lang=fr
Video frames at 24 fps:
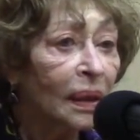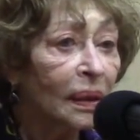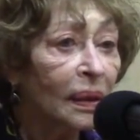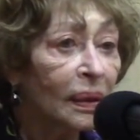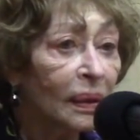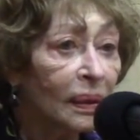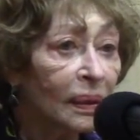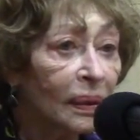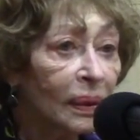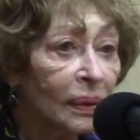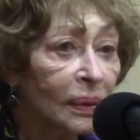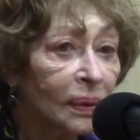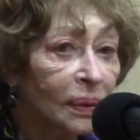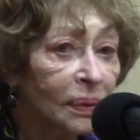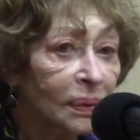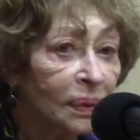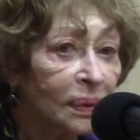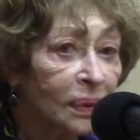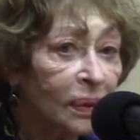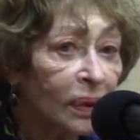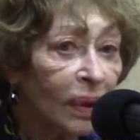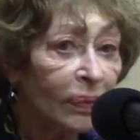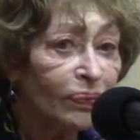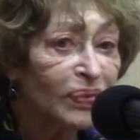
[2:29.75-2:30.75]
euh,
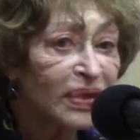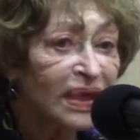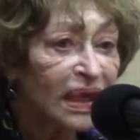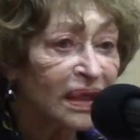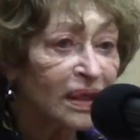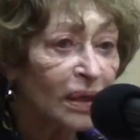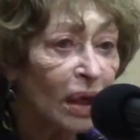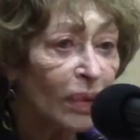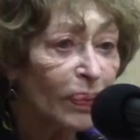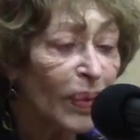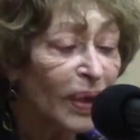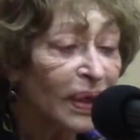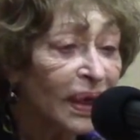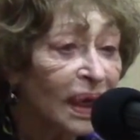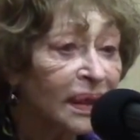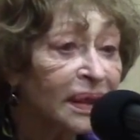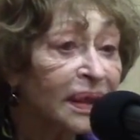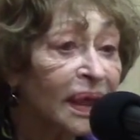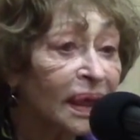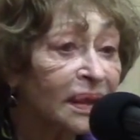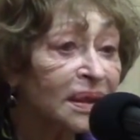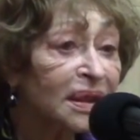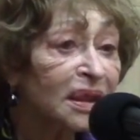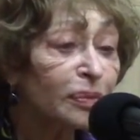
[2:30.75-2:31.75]
comme c'est comme un
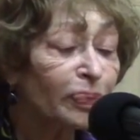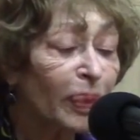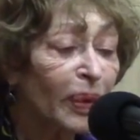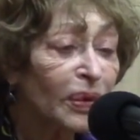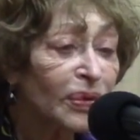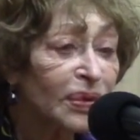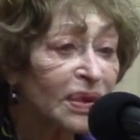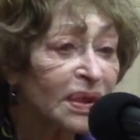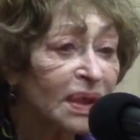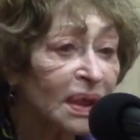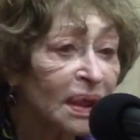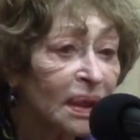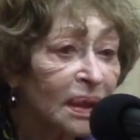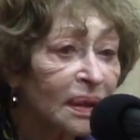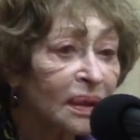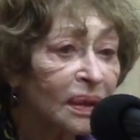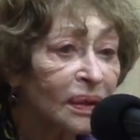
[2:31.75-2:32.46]
interdit de penser.